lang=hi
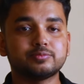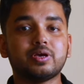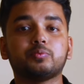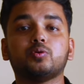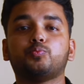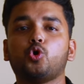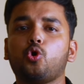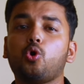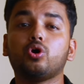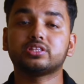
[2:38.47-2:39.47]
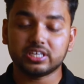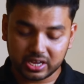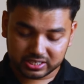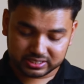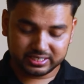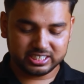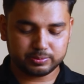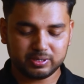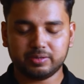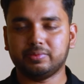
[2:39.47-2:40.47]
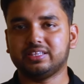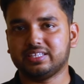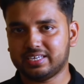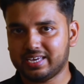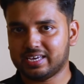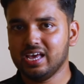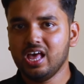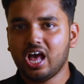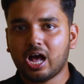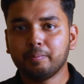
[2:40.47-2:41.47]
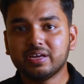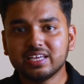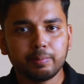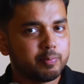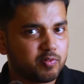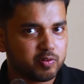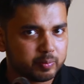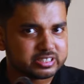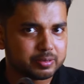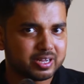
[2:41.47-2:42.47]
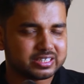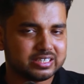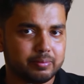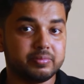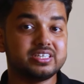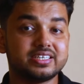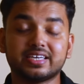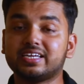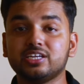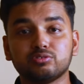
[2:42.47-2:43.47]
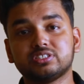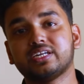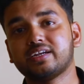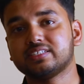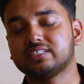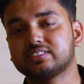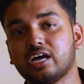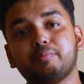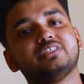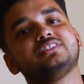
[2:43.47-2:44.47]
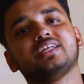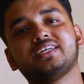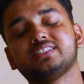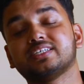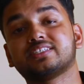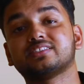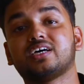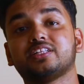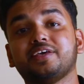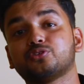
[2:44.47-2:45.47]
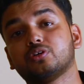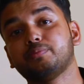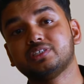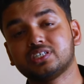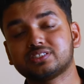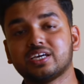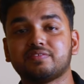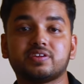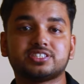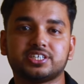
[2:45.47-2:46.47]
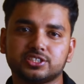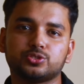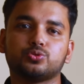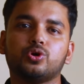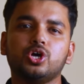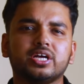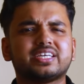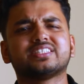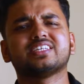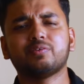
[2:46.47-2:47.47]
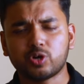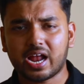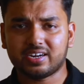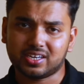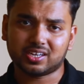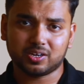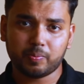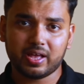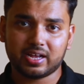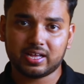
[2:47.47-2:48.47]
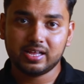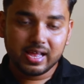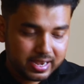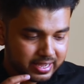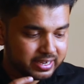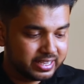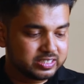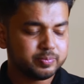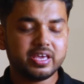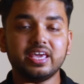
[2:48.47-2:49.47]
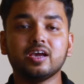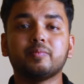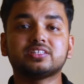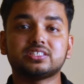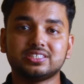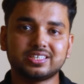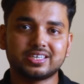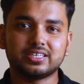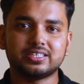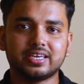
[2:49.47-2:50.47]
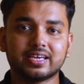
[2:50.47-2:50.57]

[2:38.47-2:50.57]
इसमें आपको बहुत ही अच्छी डिस्प्ले मिलती है अब मैंने यहाँ पर परफॉर्मेंस की बात की ना मीडिया टेक हिलियो जी अब भाई जी के साथ एक सौ का रिफ्रेश रेट दे दो कितना वो हैंडल कर पाएगा लेकिन इसमें एक बात अच्छी रखी गई